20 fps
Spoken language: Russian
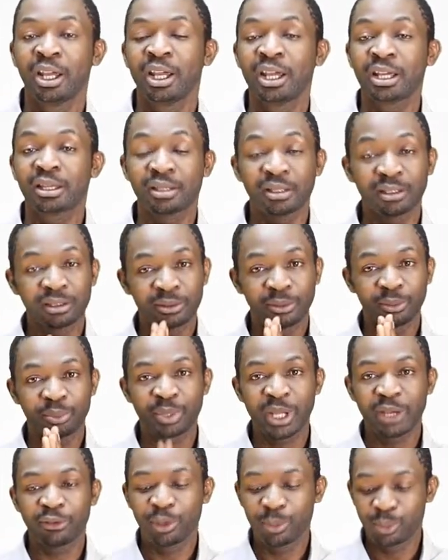Это
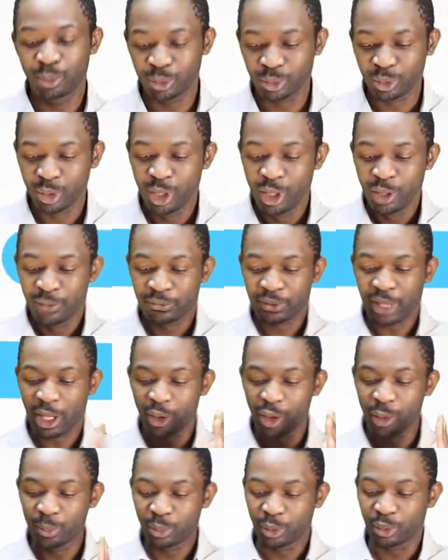первый пункт.
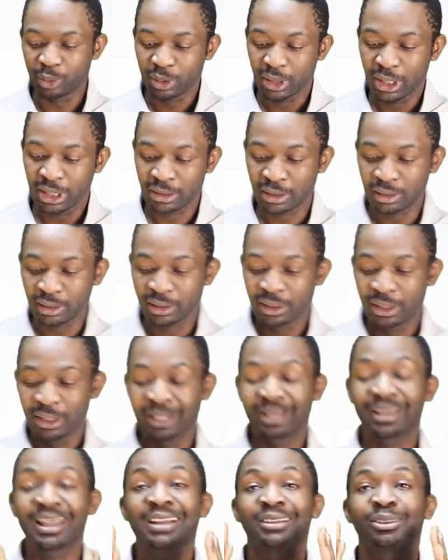Второй пункт – это
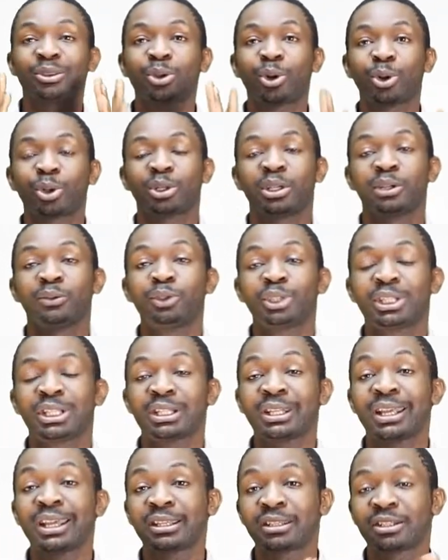как только вы
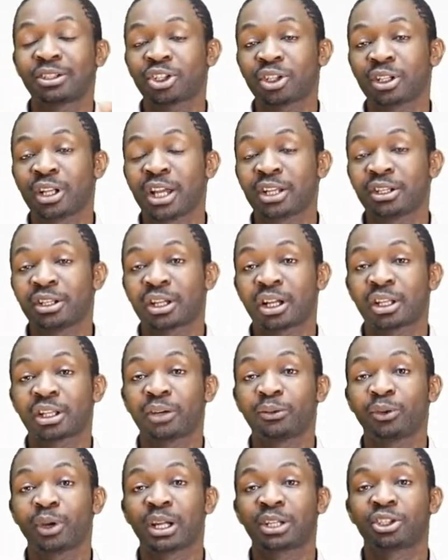теряете желание,
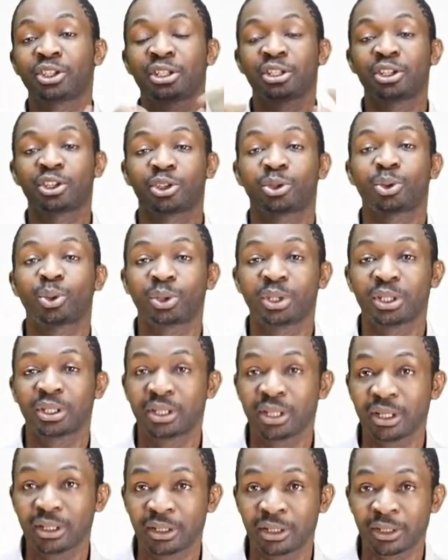когда вы хотите что-то
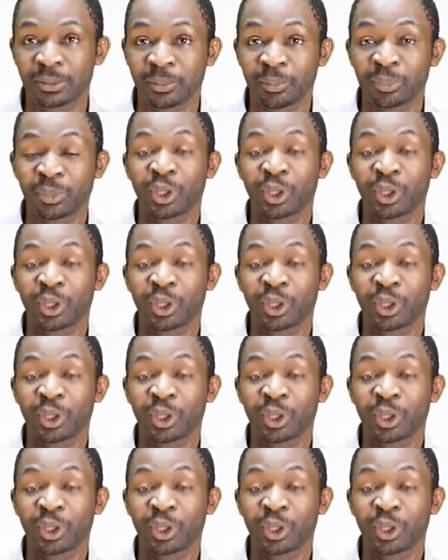делать,